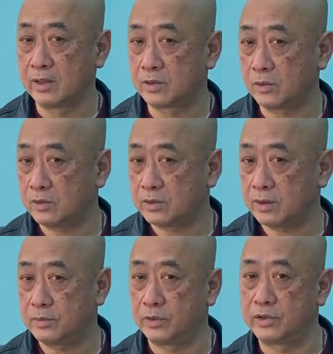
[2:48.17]
その
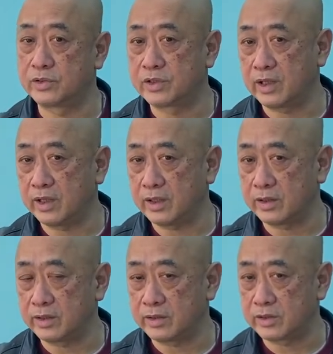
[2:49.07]
クラブの育成
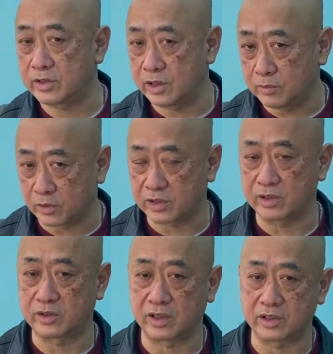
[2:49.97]
チームの選
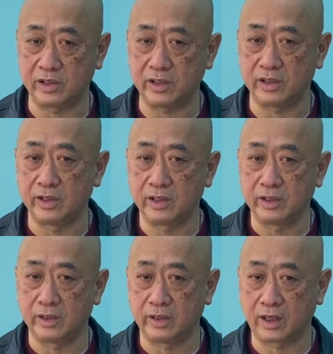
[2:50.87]
手たちに
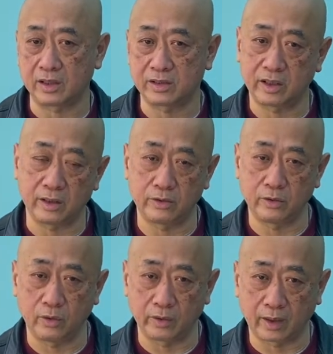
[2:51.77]
やらせている
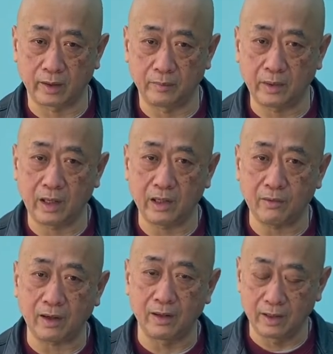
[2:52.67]
ような場合
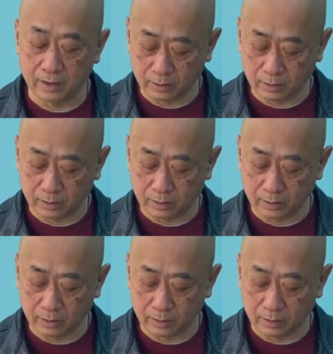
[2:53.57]
は